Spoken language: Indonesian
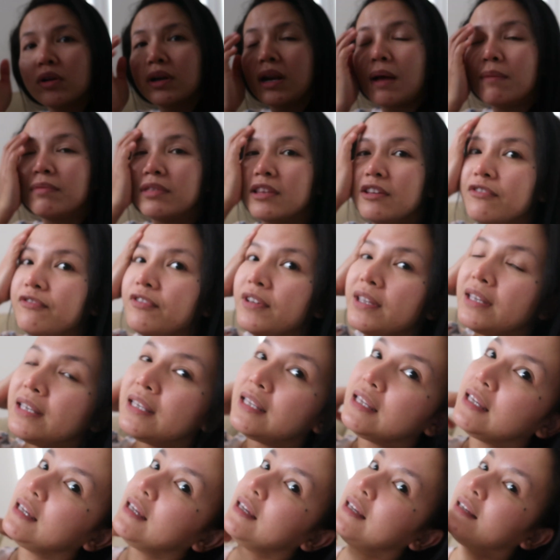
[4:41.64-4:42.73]
program-program TV
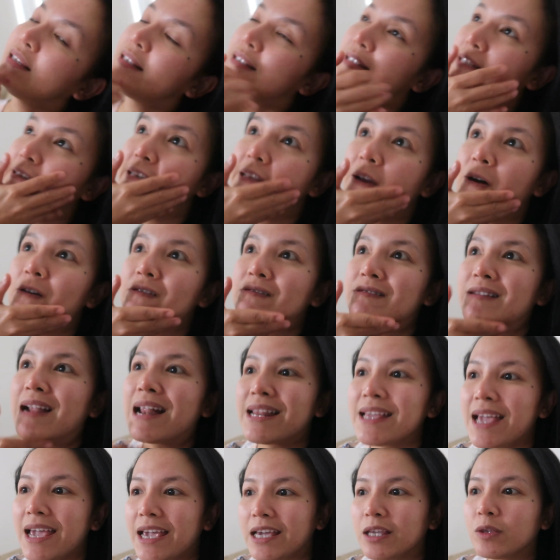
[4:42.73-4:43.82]
di Sydney
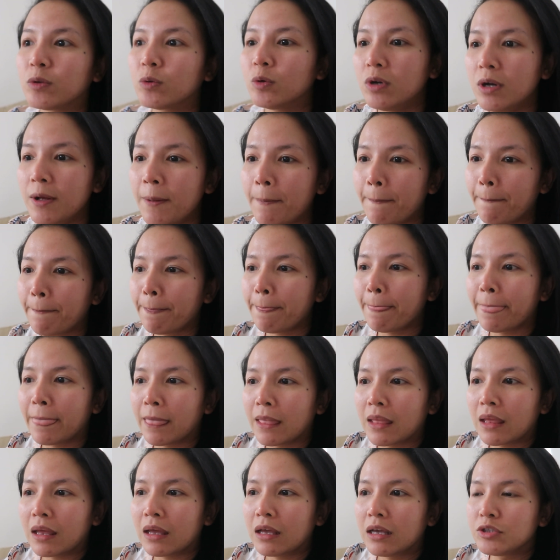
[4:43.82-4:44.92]
Australia itu
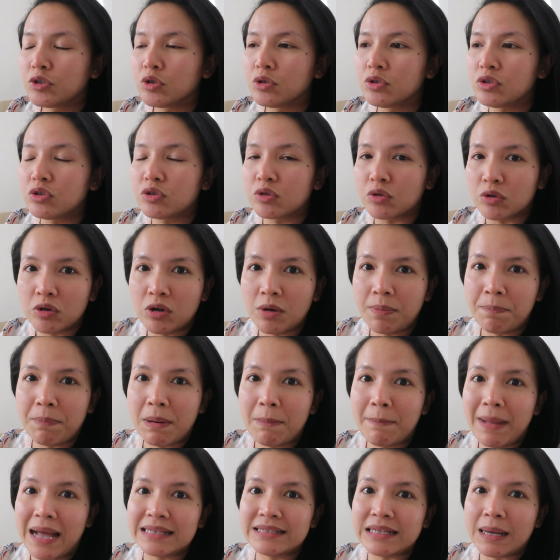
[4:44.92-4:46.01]
justru
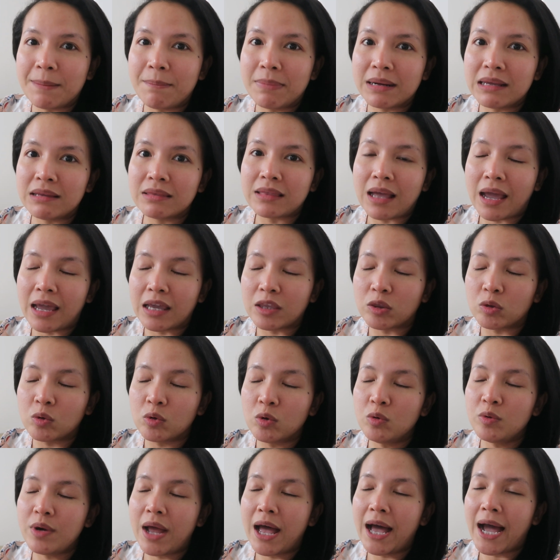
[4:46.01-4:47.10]
pembaca berita itu
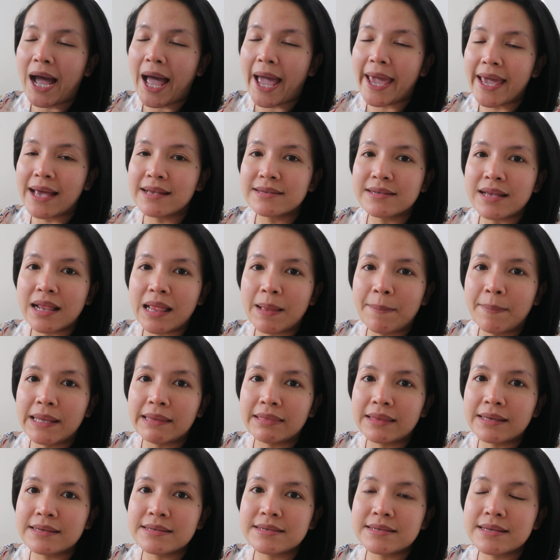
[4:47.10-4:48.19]
udah kayak
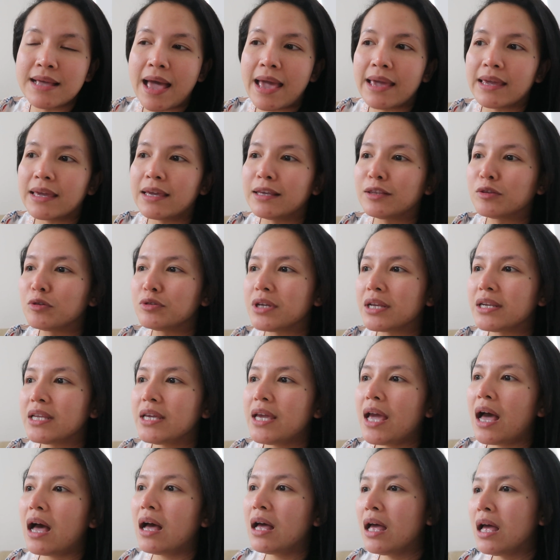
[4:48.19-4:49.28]
selebritis guys gitu jadi
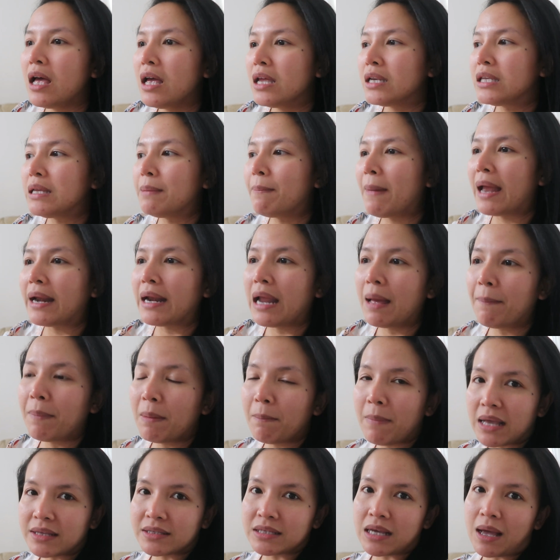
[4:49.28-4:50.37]
yang dimana
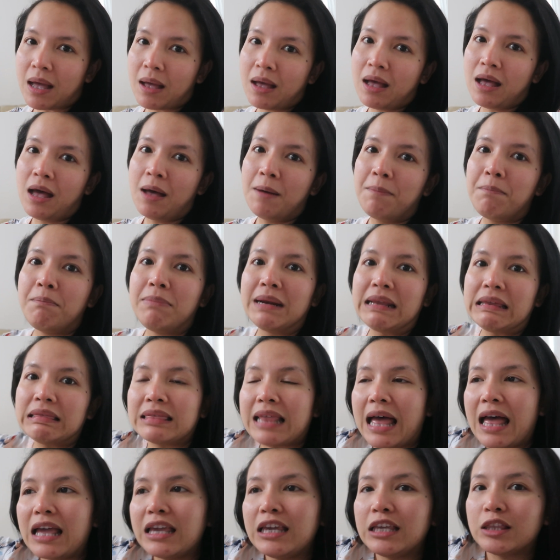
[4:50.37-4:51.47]
pembaca
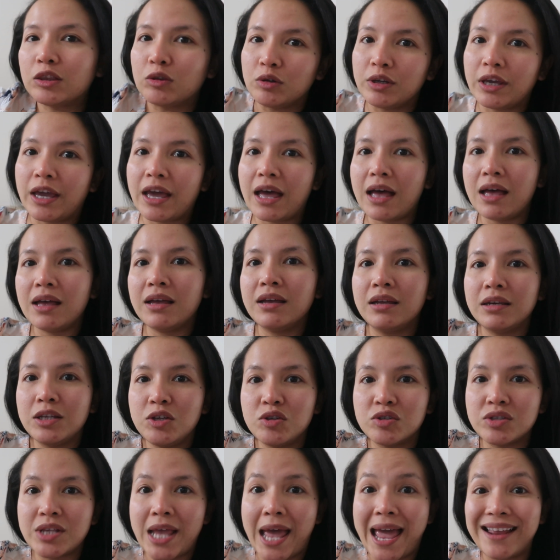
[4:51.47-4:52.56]
berita gitu ya
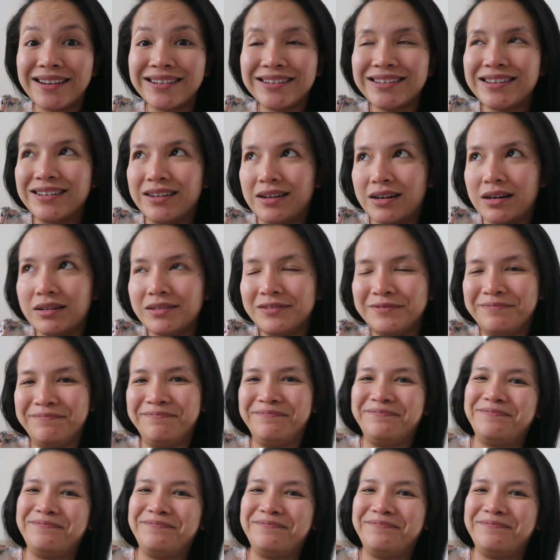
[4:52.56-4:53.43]
news anchor